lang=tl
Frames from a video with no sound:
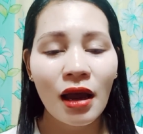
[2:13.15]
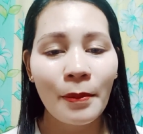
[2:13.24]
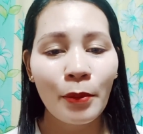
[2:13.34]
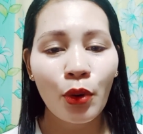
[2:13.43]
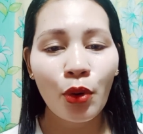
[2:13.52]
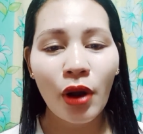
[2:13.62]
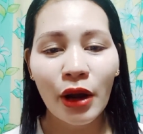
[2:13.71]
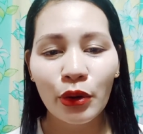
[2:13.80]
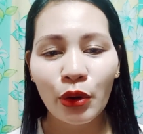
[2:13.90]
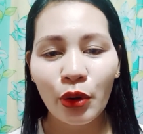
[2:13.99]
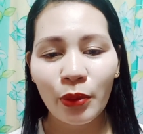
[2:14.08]
buo
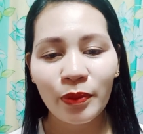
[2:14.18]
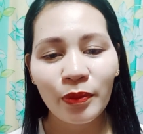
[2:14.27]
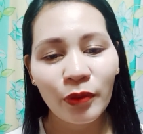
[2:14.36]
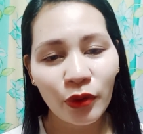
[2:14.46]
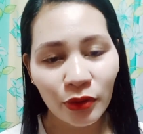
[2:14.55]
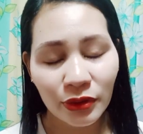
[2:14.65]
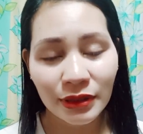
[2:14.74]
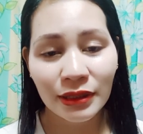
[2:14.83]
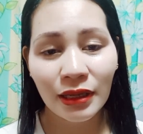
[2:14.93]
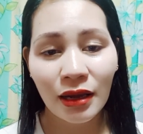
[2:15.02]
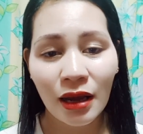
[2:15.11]
ang loob mo
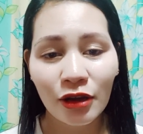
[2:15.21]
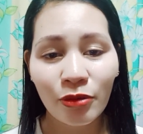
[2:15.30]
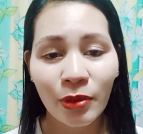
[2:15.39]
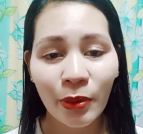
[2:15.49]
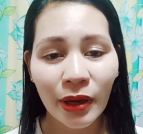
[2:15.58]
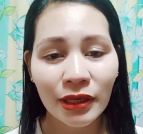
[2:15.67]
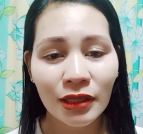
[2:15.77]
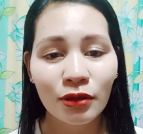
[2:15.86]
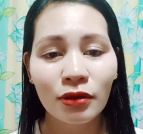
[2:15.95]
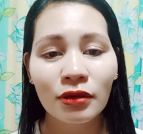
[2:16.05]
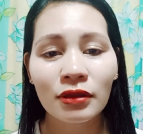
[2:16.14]
na gumawa
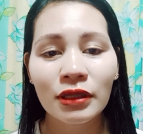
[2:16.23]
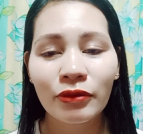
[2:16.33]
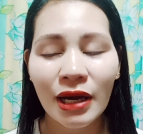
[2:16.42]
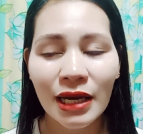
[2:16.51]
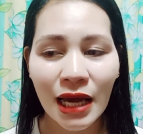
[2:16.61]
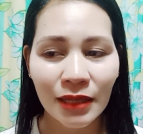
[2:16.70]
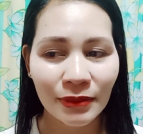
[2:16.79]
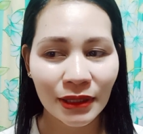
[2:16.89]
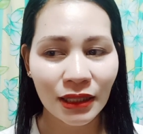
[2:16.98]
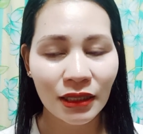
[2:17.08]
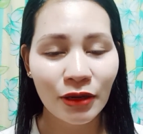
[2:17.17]
nito, tiwala at
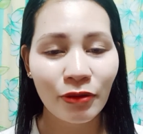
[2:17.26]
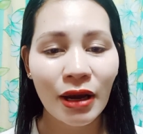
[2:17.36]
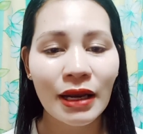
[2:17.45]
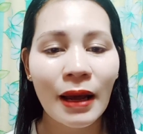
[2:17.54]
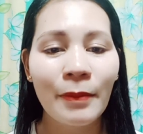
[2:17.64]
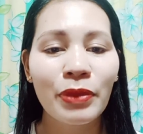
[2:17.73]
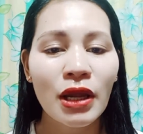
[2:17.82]
paniniwala.